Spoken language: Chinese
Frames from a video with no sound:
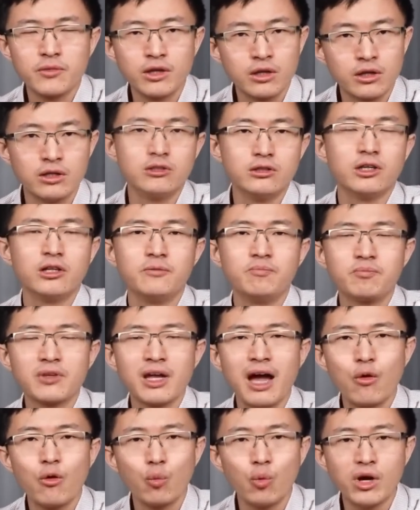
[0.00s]
可能
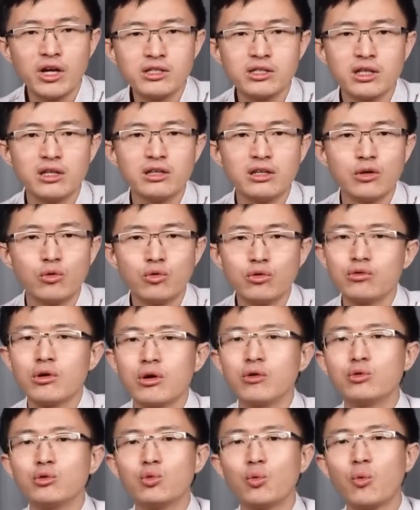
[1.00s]
和危险点会越
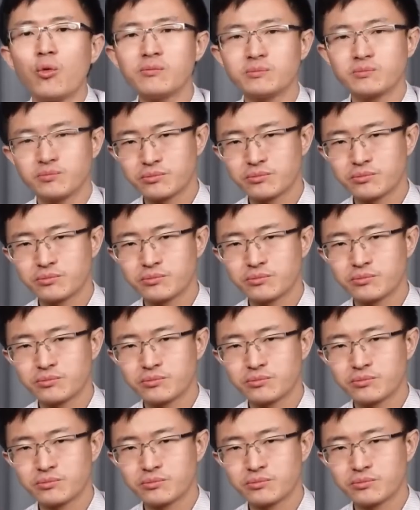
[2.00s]
来越多。